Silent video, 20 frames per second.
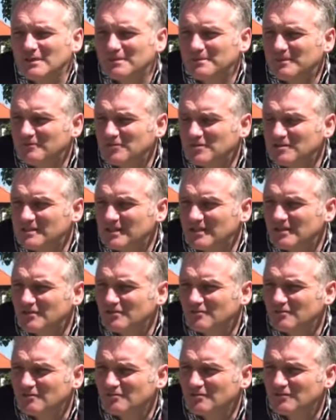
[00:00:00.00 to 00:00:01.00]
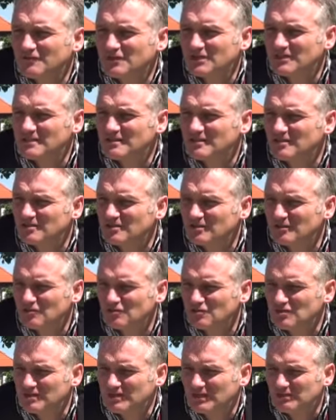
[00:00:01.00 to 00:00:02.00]
Na pewno znają wszyscy ci,
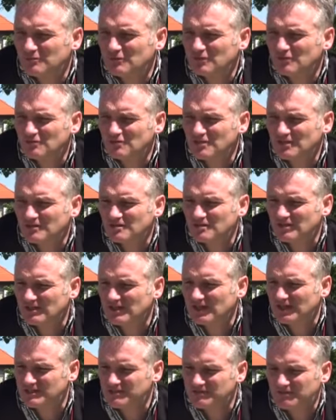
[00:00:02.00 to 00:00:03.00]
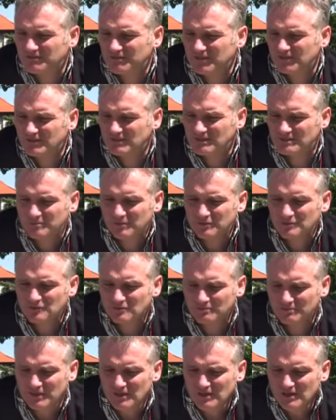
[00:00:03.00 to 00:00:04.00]
którzy zajmują się żeglarstwem w jakiś
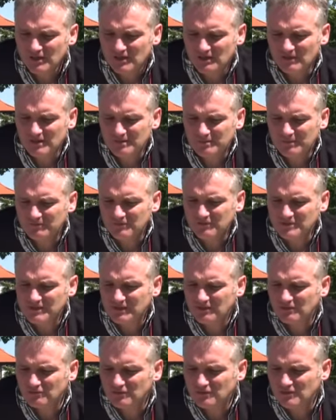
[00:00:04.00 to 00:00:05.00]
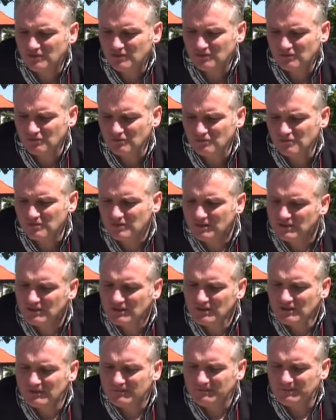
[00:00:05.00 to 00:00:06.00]
sposób i na pewno znają ci, którzy,
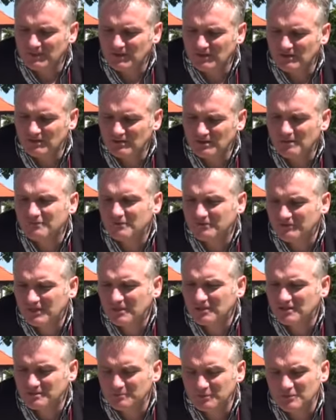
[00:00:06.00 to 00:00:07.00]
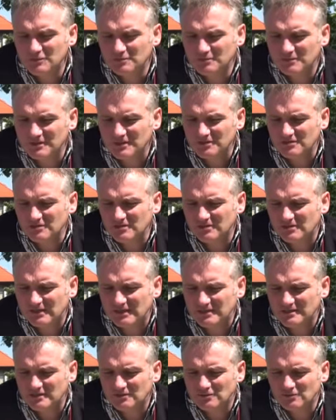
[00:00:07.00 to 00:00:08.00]
mm, ja mówię w jakiś sposób, to znaczy
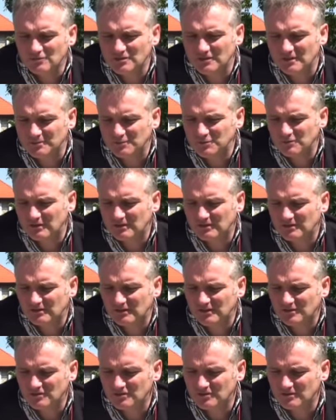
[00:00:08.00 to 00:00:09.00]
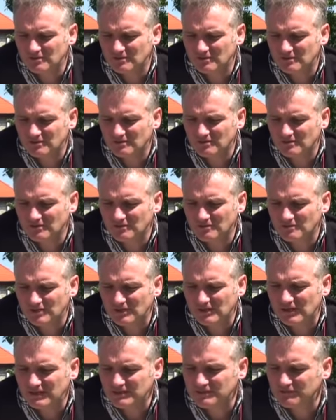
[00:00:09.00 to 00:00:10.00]
tacy, którzy na przykład też e,
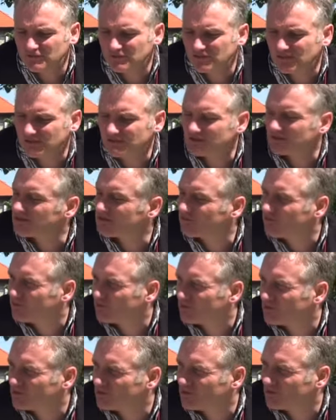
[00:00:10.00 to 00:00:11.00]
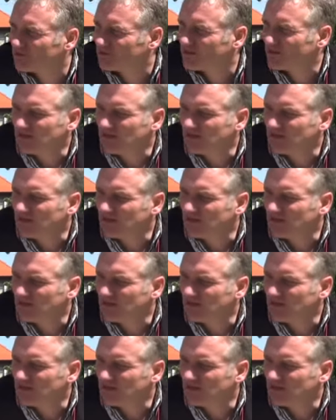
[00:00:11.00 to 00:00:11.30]
żeglarstwo z harcerstwem łączyli.